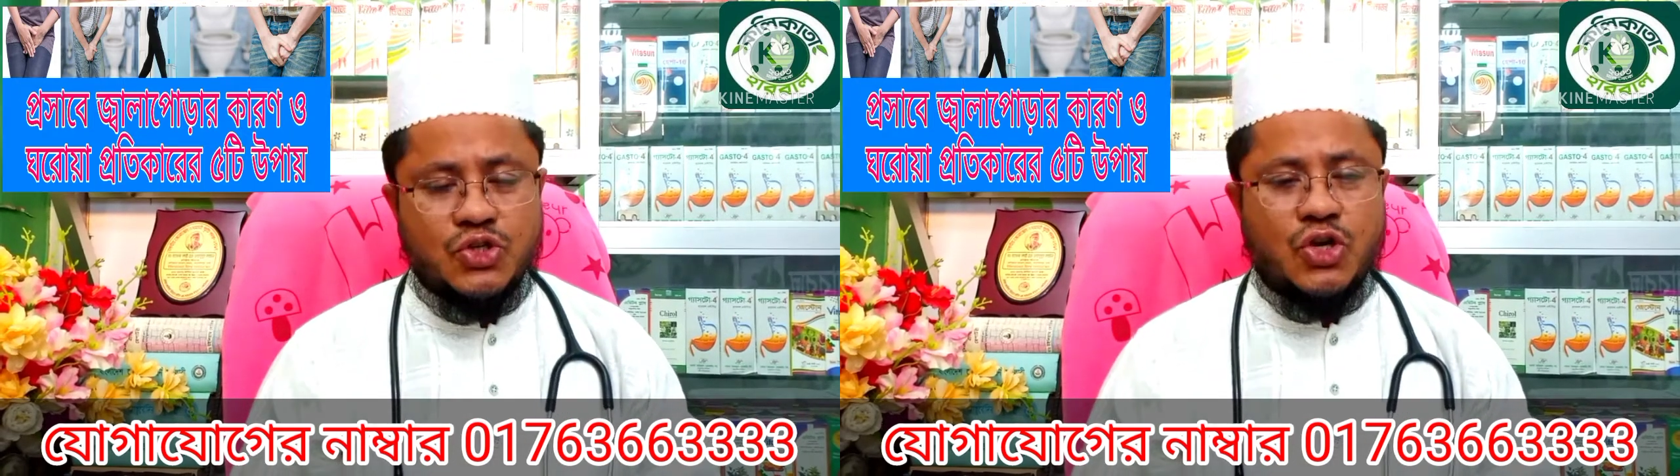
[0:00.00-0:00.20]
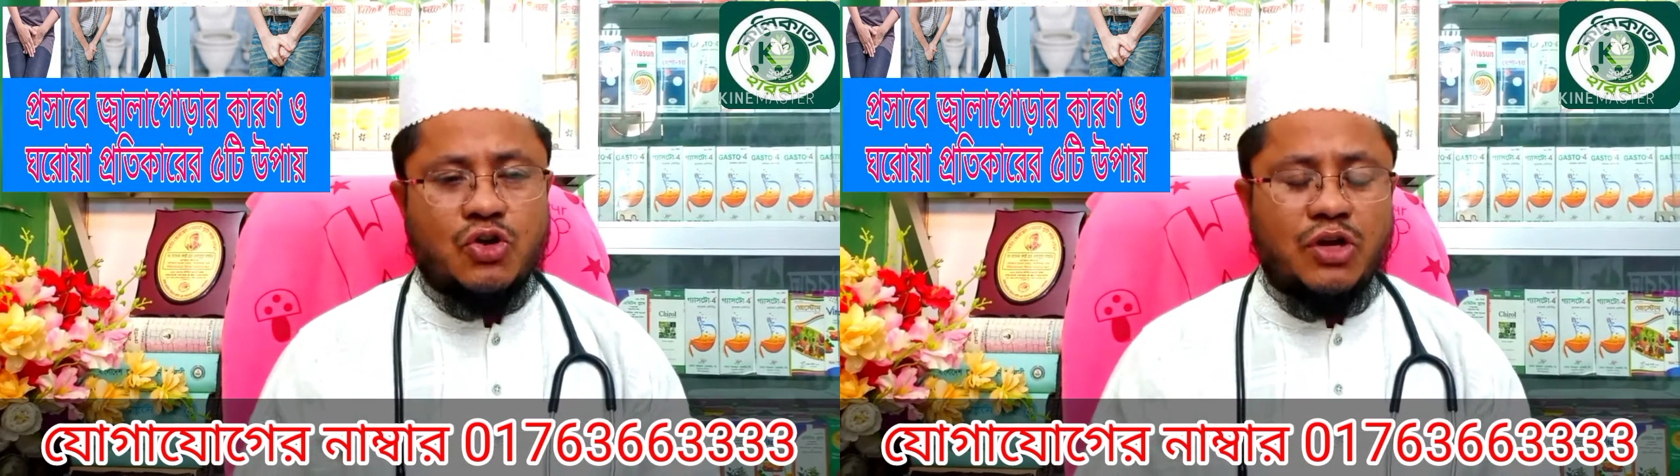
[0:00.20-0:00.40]

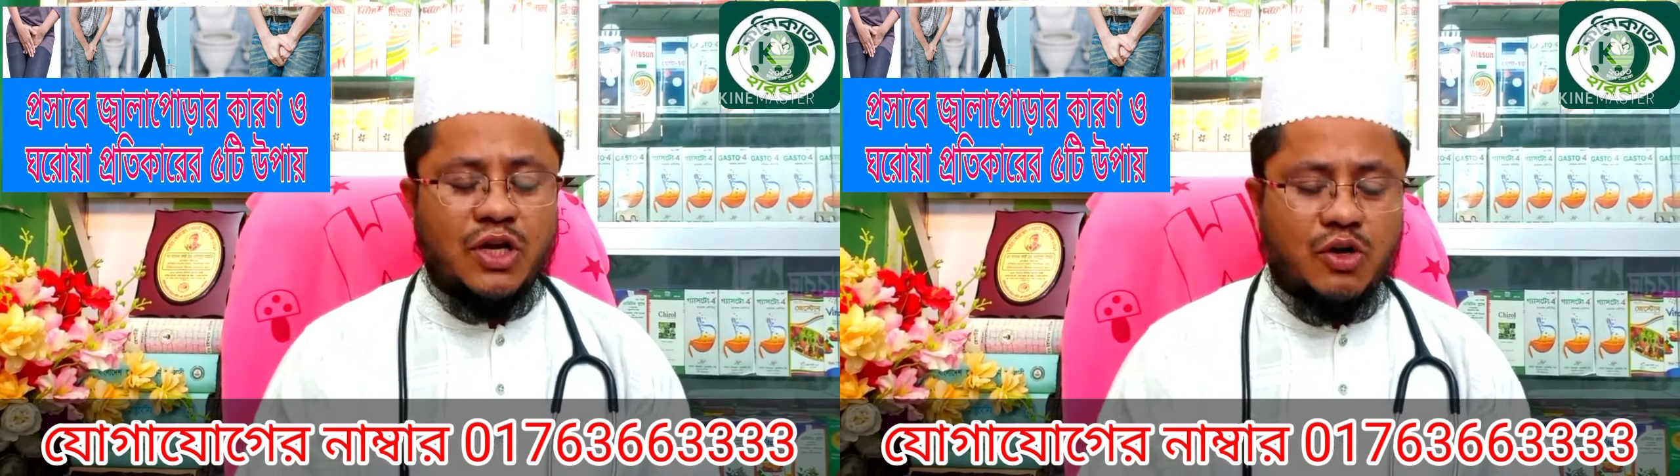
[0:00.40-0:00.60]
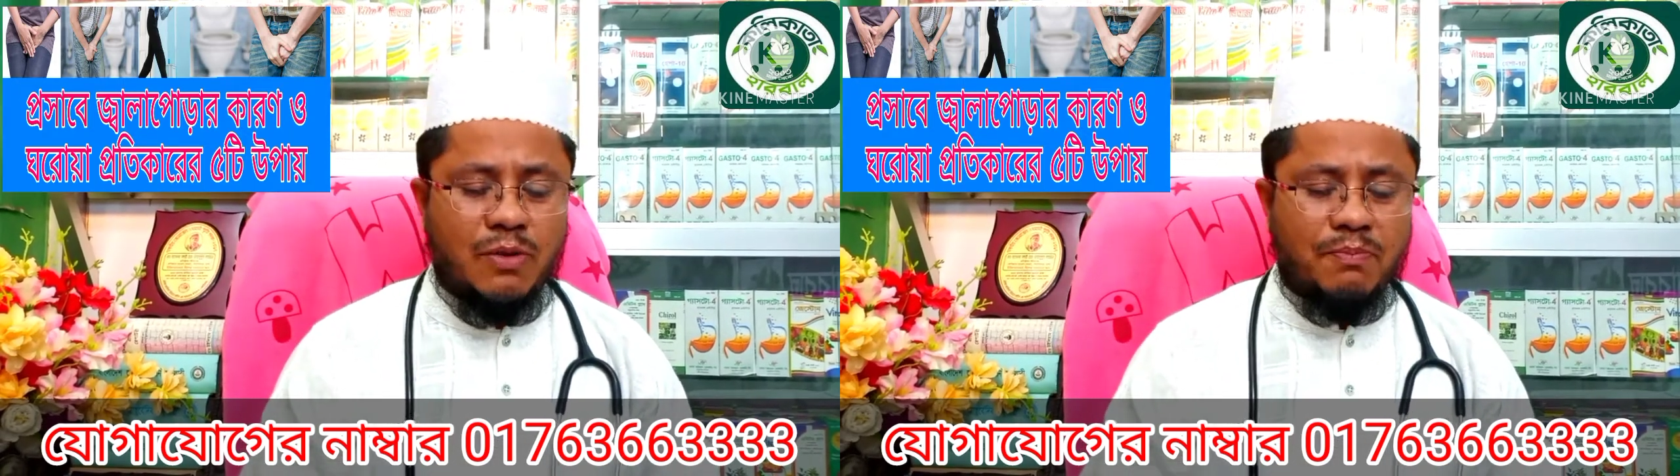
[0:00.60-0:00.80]

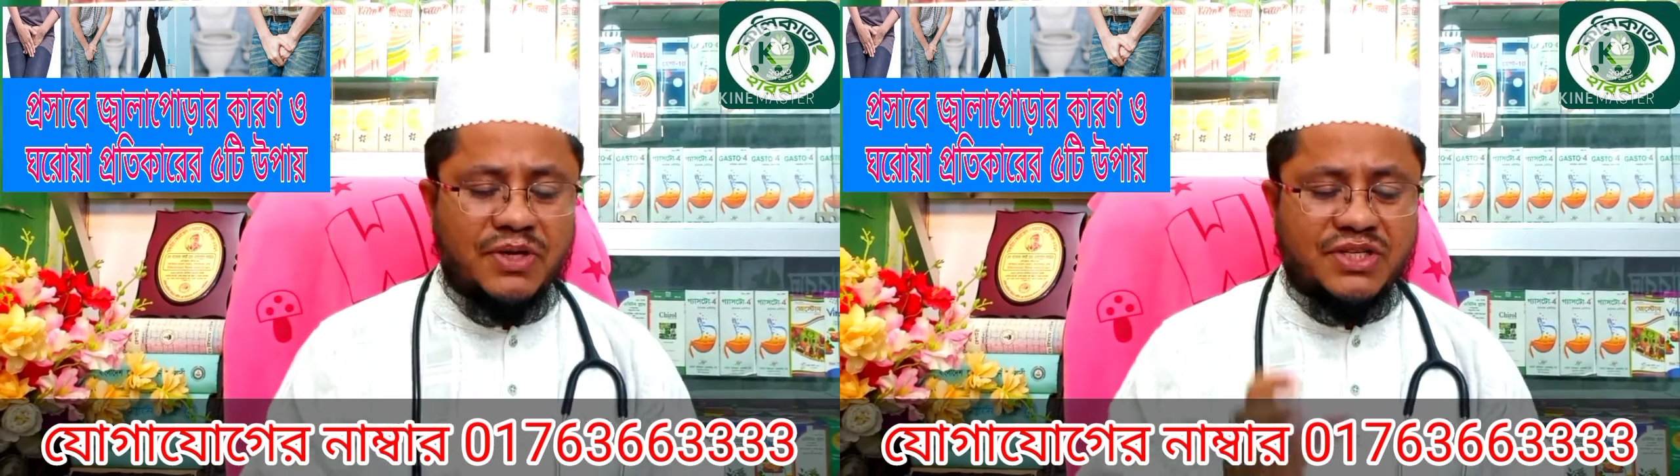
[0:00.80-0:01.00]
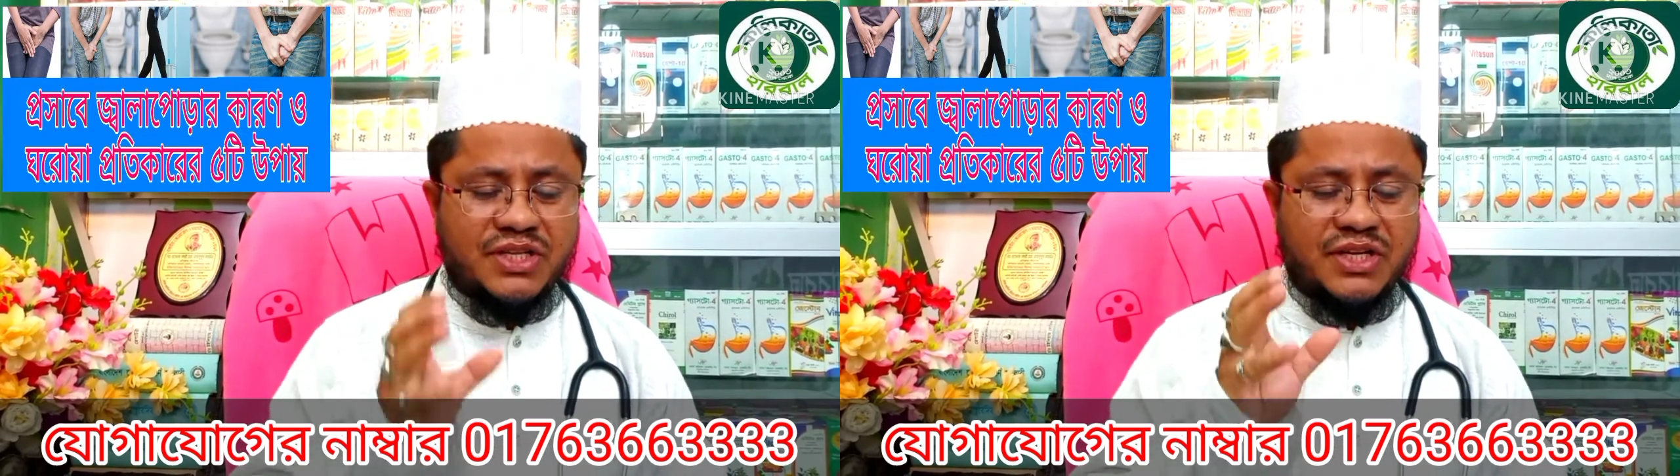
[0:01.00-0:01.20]
সকলে কম
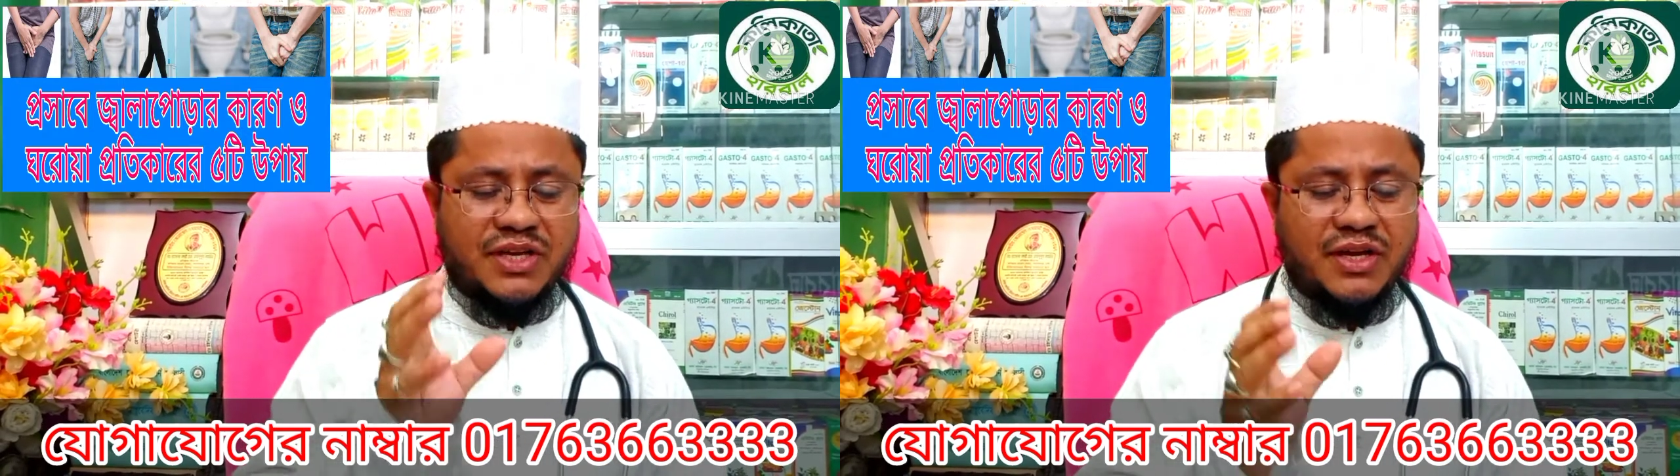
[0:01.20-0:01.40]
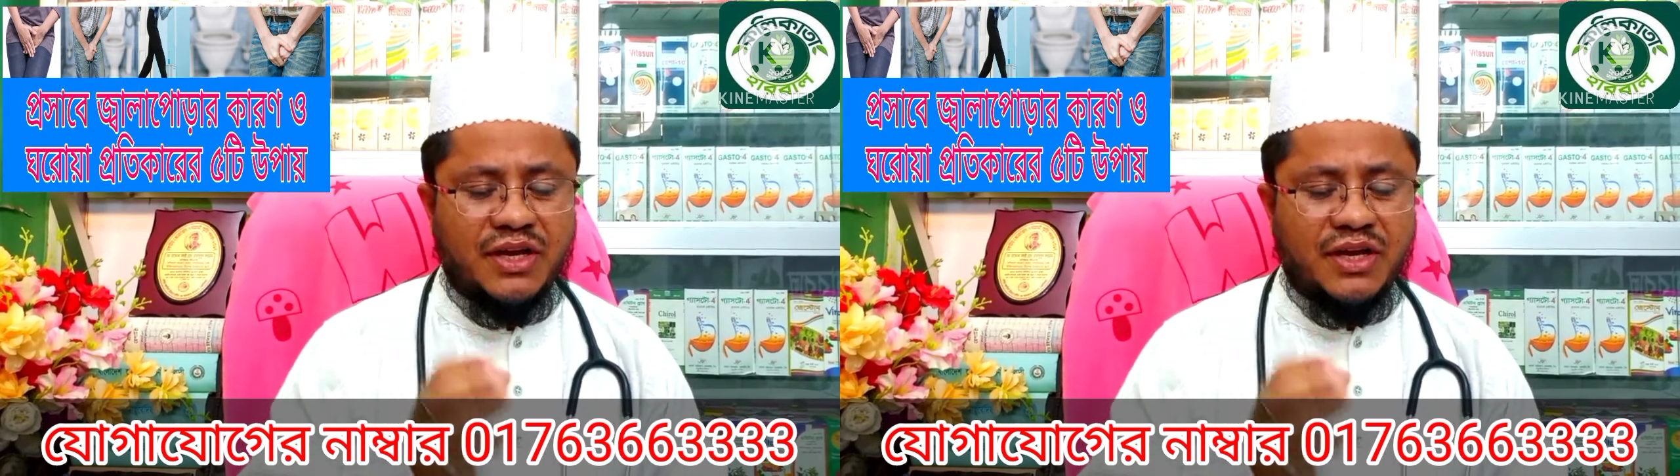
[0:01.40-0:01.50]
বেশি